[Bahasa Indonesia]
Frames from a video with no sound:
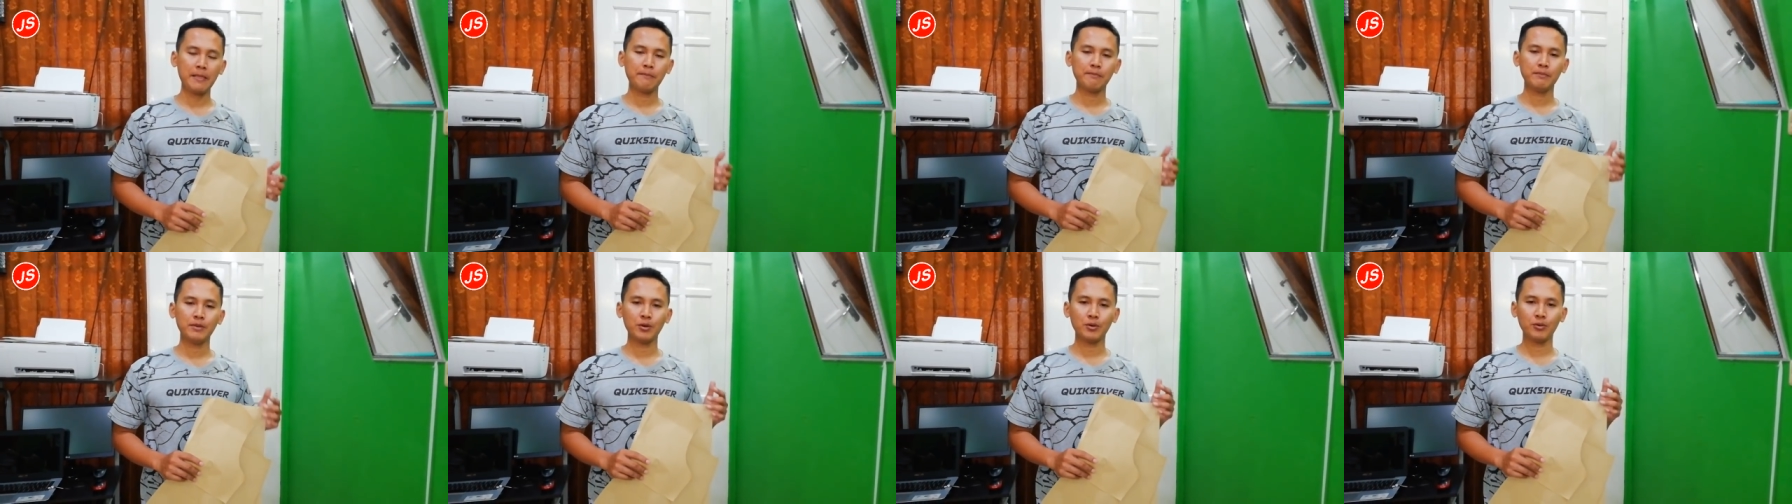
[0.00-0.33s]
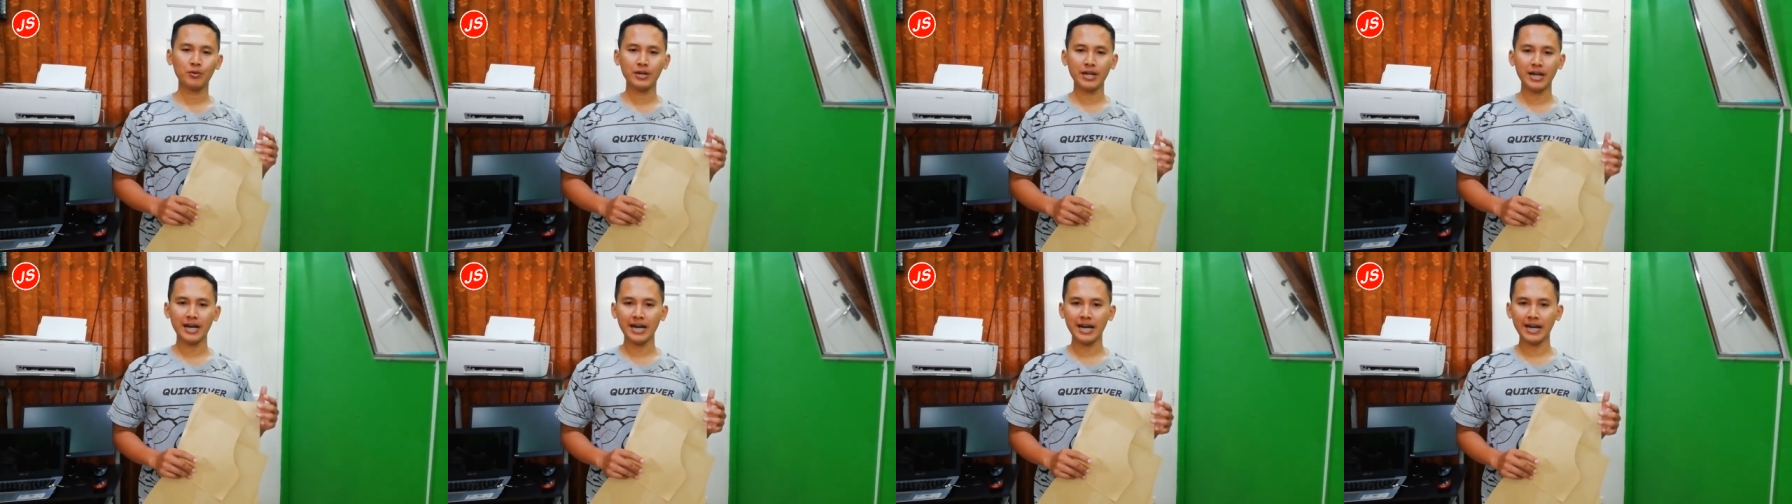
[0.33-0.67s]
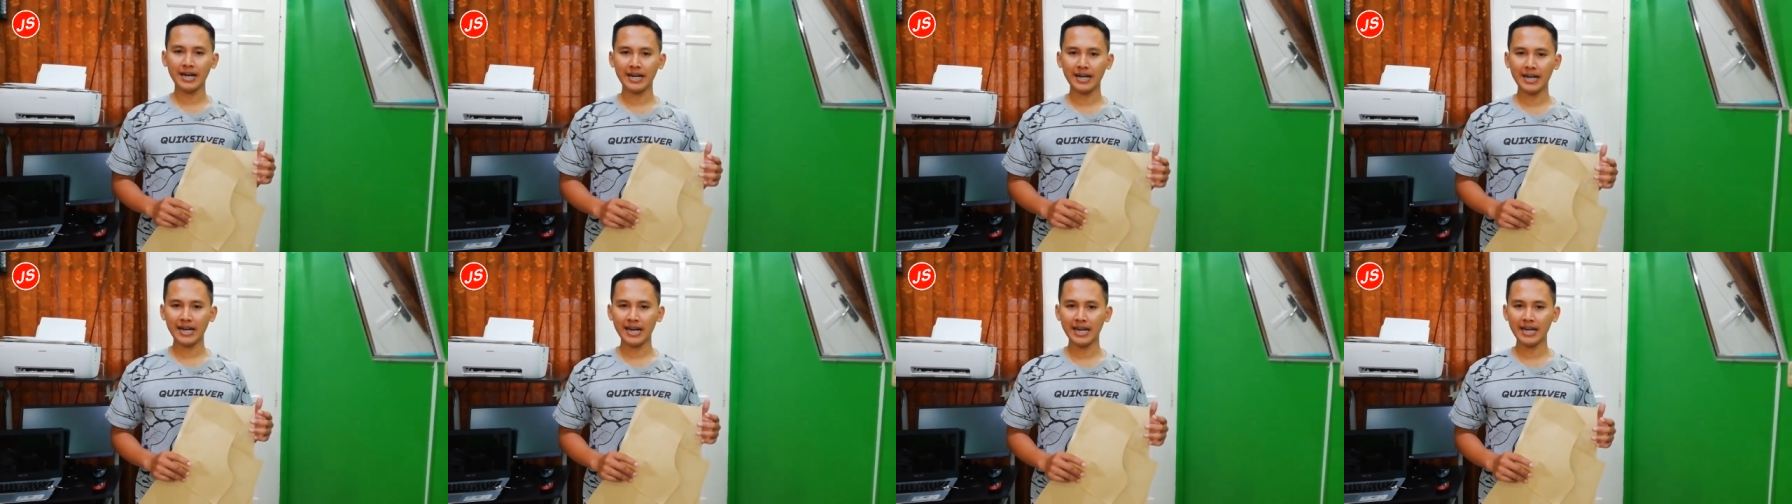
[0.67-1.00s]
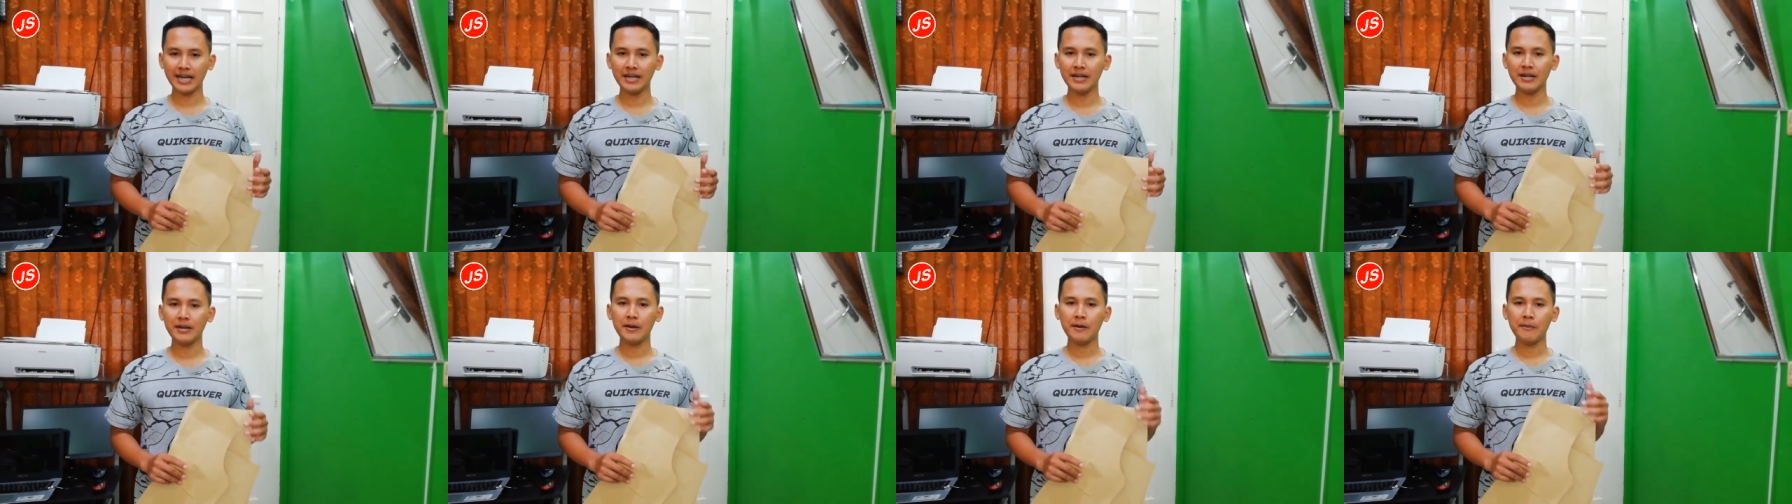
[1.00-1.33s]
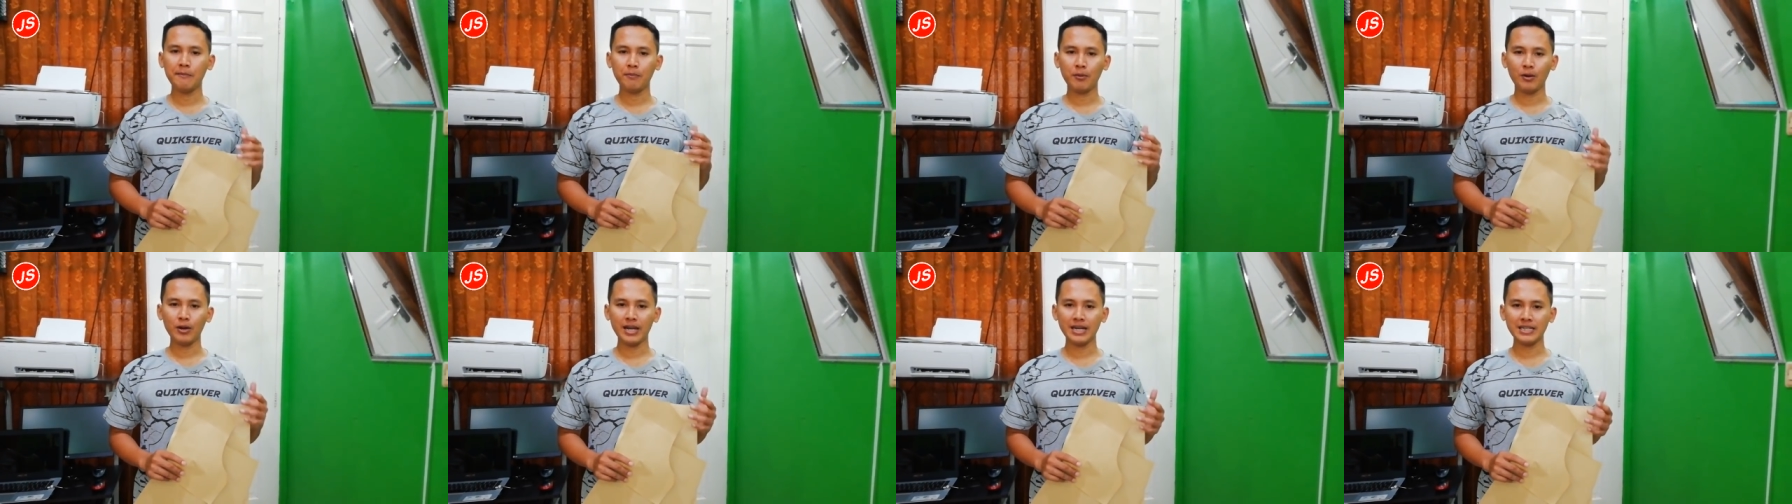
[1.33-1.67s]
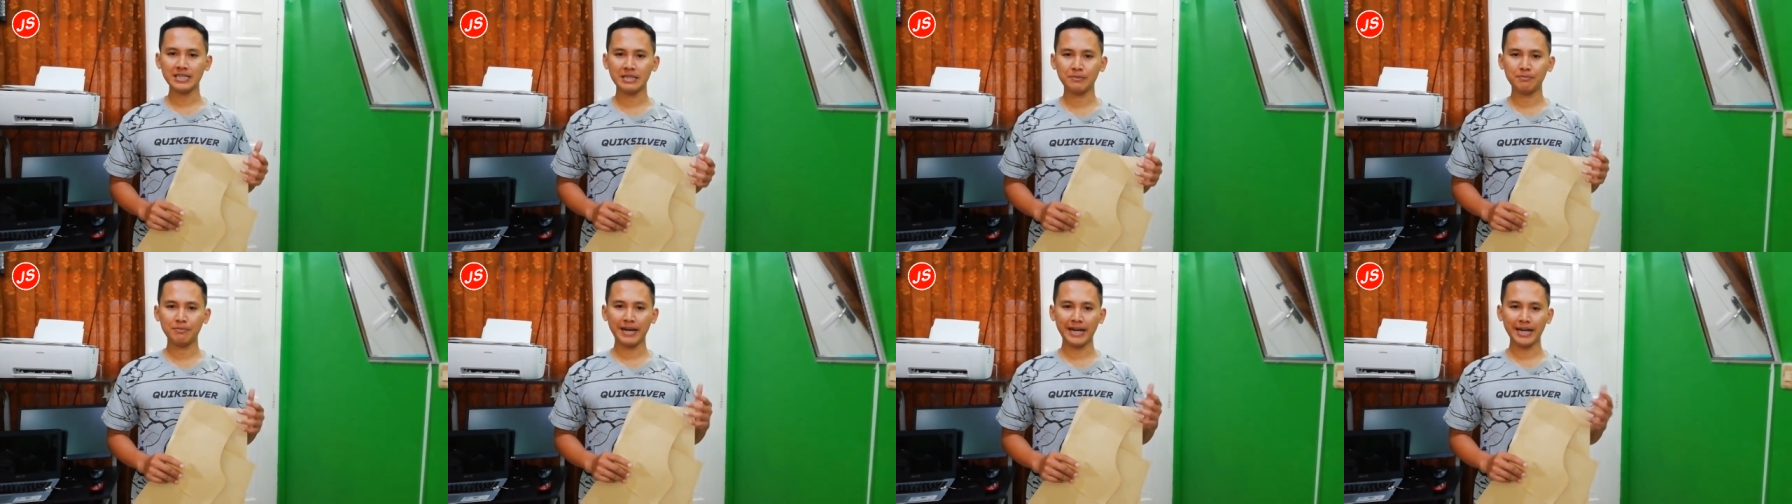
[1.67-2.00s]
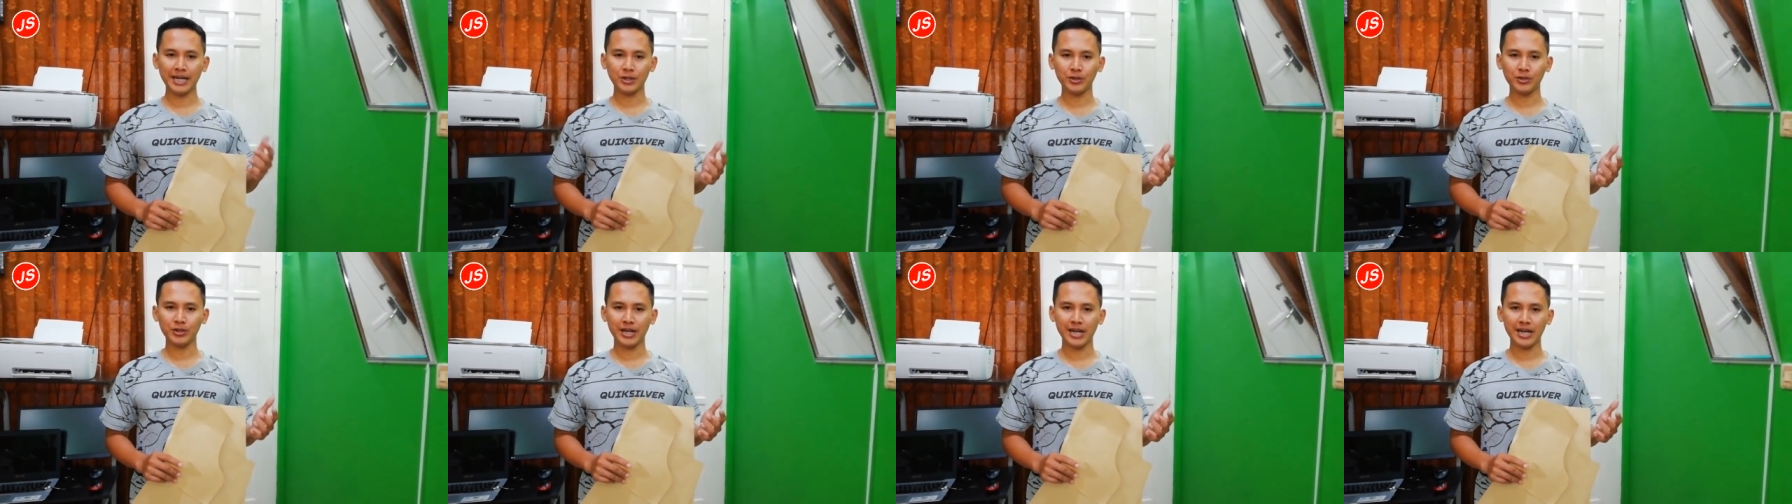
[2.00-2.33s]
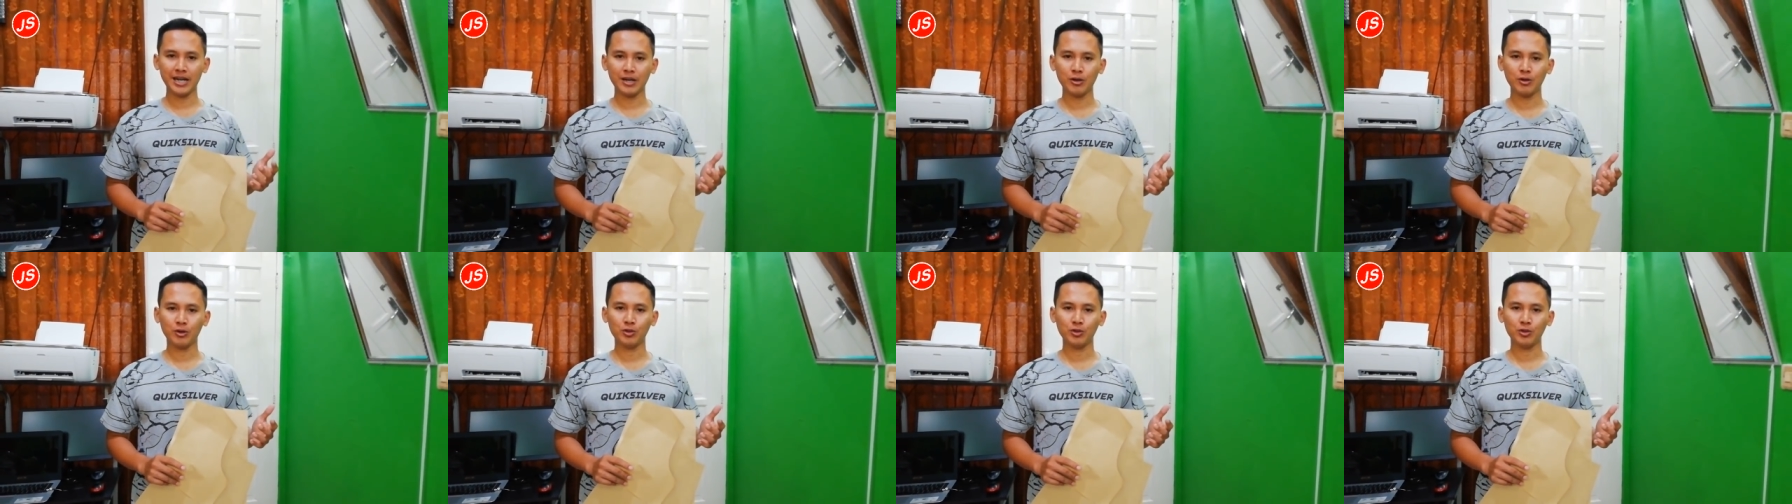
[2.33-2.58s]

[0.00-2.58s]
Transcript: menggunakan pola jiplak itu ya